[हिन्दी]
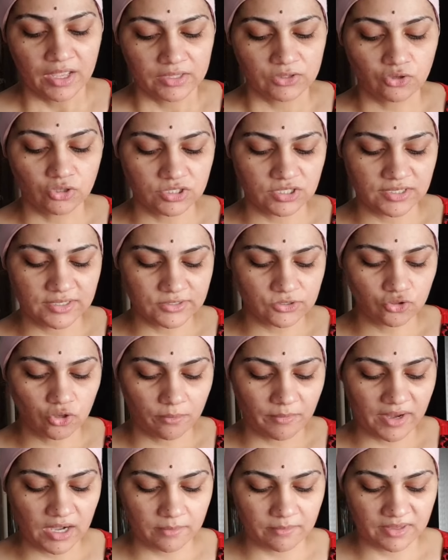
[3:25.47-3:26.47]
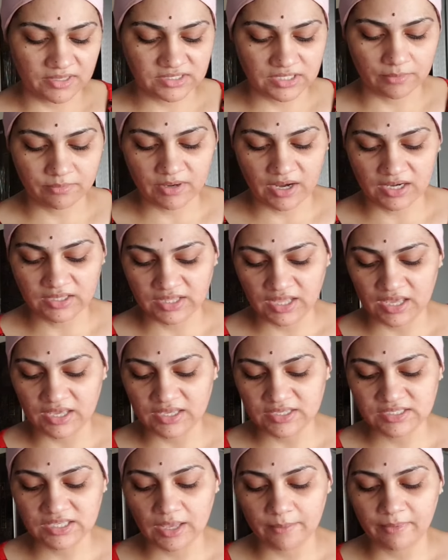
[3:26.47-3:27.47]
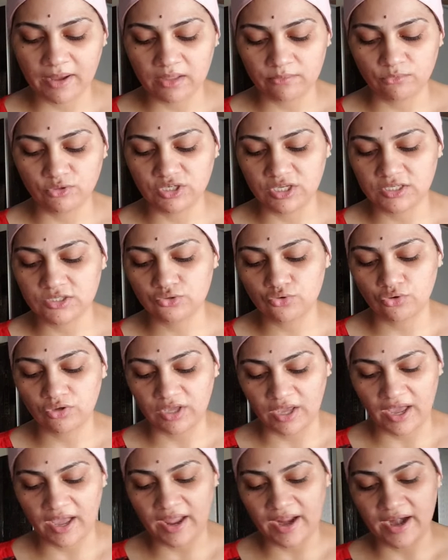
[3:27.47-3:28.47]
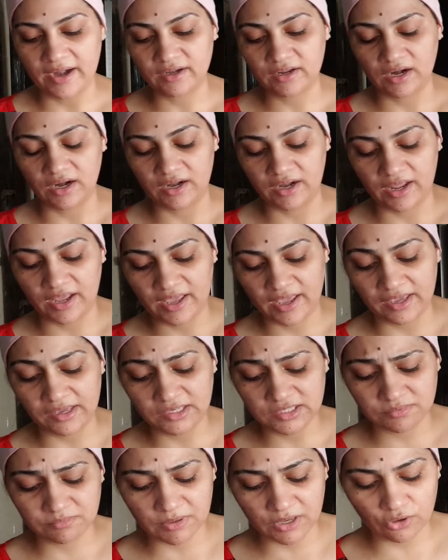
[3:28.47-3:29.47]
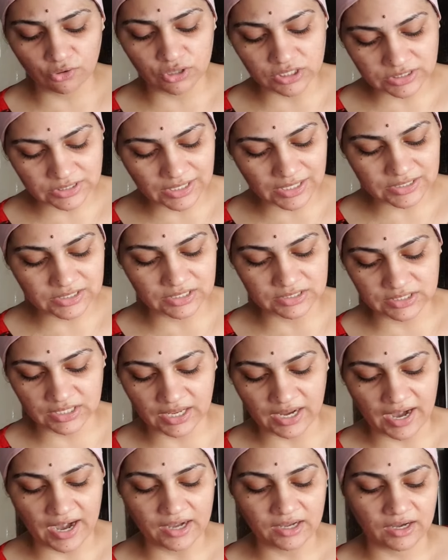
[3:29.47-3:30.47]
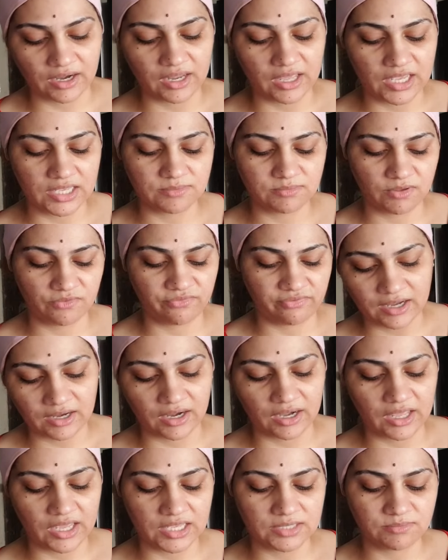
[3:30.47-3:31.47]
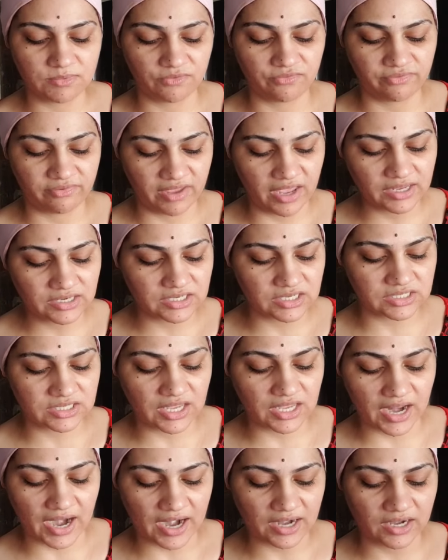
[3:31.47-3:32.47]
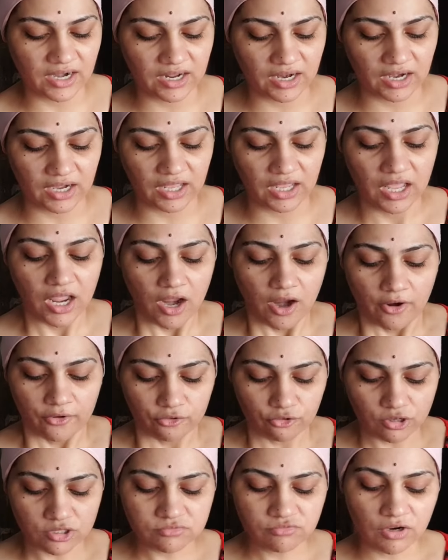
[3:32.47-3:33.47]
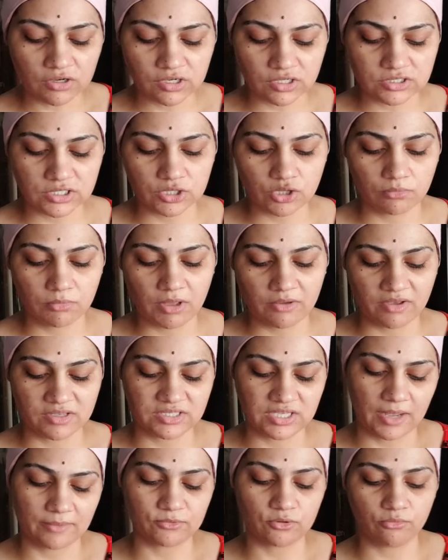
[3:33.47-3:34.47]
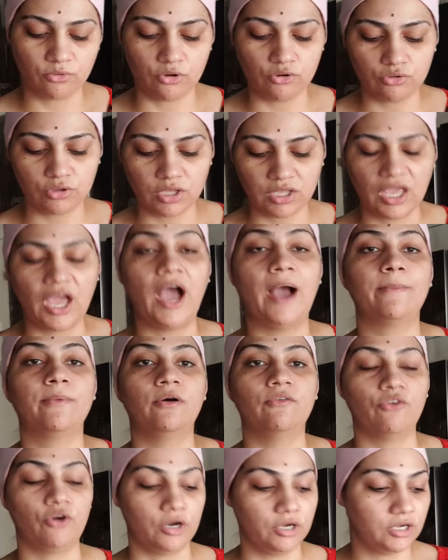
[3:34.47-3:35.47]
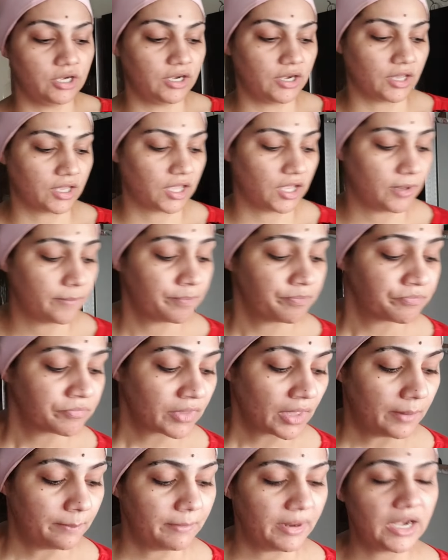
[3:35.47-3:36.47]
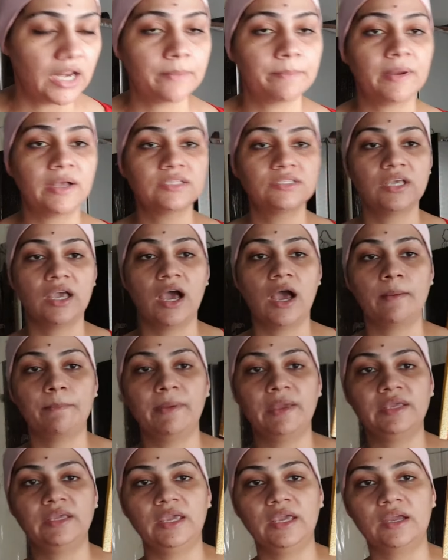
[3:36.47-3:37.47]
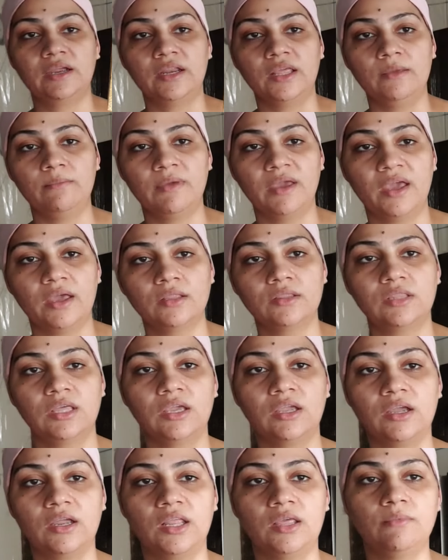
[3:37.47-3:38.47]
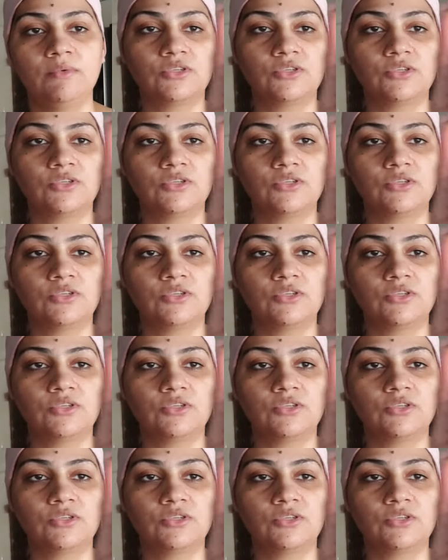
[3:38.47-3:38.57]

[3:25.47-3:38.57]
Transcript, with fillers: तो जी इसको मैंने मिक्सअप कर दिया इसके बाद मुझे इसको क्या ऐड करना है इसमें ओरिजिनल चीज़ें ऐड करें इसमें ऐड करें इसमें फेक चीज़ें ऐड ना करें रोज़ वाटर से तो मैं वैसे आपको बोलूँगी कि आप अवॉइड ही रखें मेरे पास यहाँ पे ये क्रीम है थिक क्रीम